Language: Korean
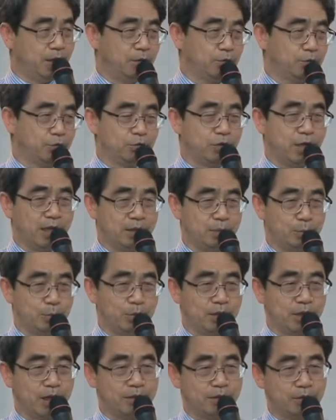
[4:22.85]
중간은
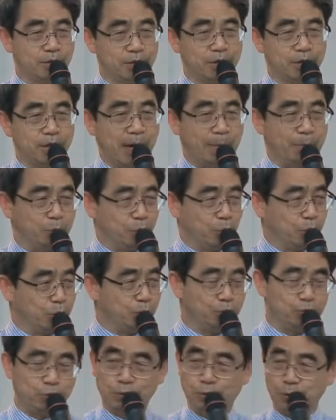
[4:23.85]
뭐냐? 그것의 앞도
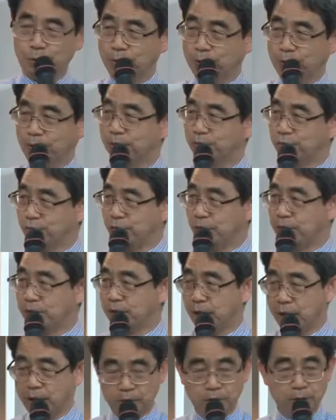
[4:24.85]
있고 뒤도 있는 게
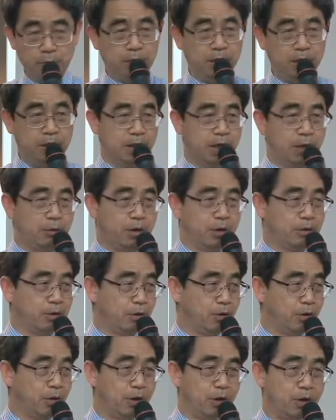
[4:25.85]
중간이다. 이런 말이
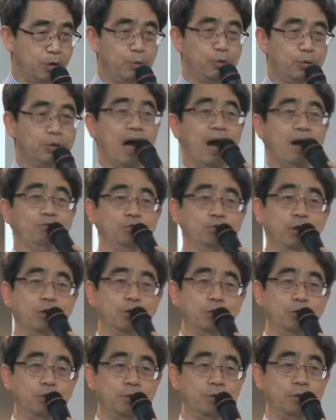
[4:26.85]
나와요. 그러면 다
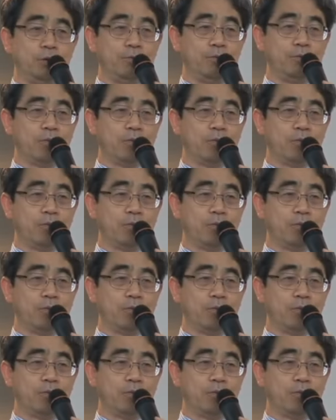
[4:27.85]
웃어요.